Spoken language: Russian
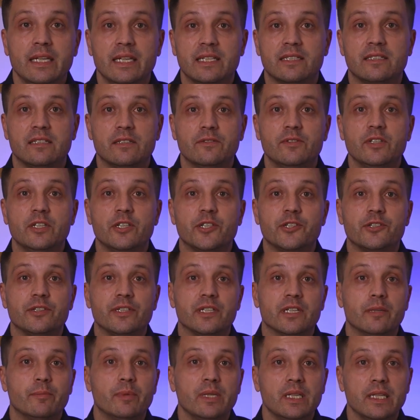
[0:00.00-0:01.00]
И если вы еще
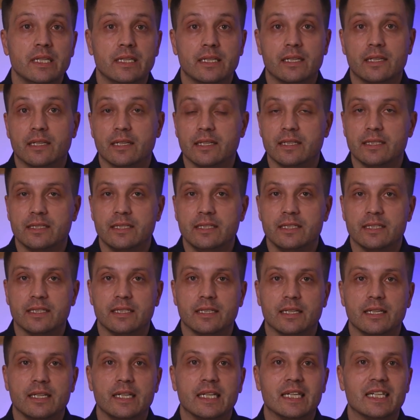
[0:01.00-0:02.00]
не были на
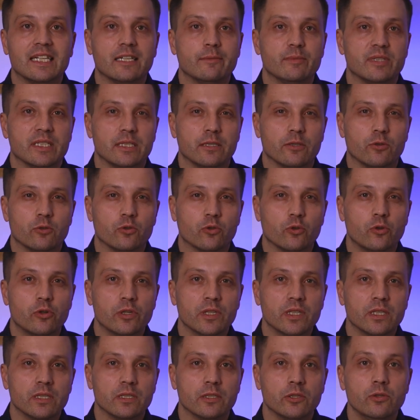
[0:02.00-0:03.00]
российских и крымских
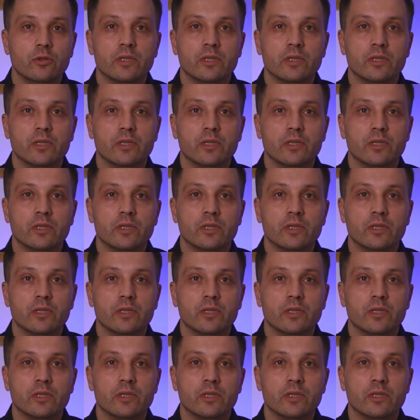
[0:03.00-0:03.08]
курортах,